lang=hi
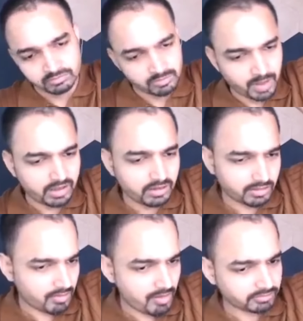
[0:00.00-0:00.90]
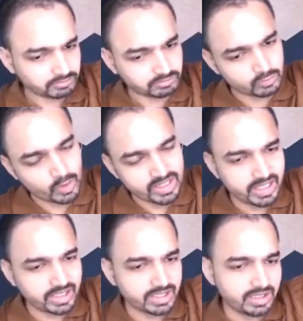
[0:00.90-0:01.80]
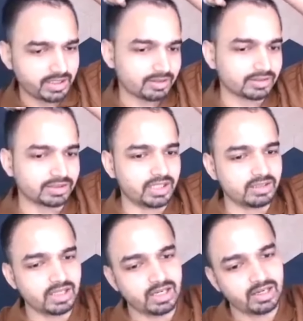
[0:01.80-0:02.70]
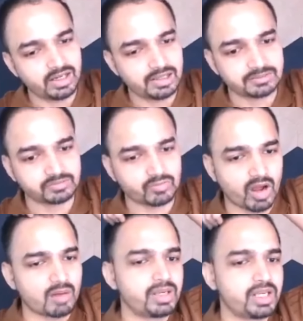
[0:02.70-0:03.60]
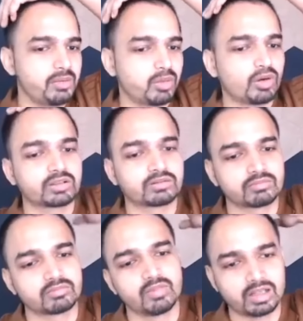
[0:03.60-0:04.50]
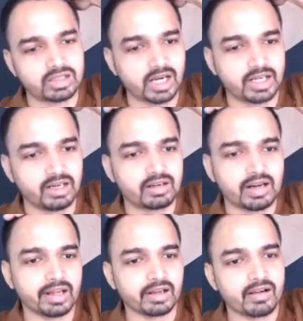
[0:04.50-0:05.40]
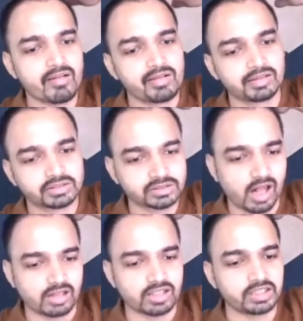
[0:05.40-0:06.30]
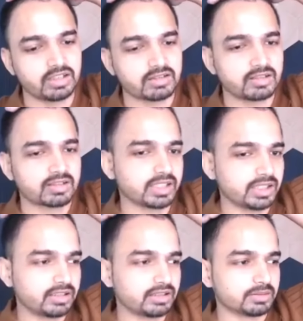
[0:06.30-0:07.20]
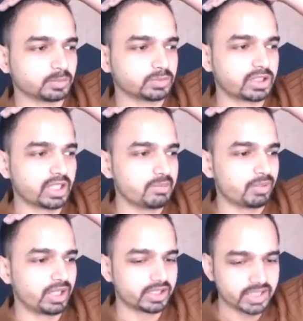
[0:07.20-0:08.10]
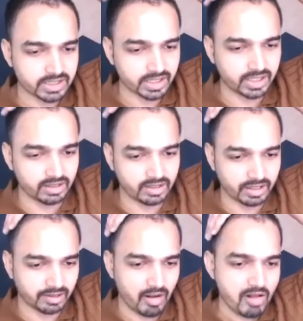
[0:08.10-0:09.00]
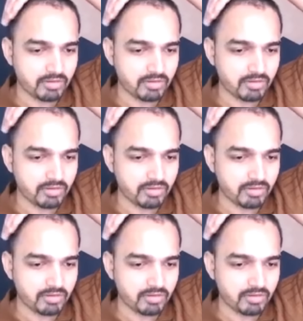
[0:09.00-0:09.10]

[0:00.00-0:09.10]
पर वही है कि निंजा अभी बहुत अच्छा खेल रहा है अच्छा इन द सेंस कि टीम प्लेयर जैसा खेल रहा है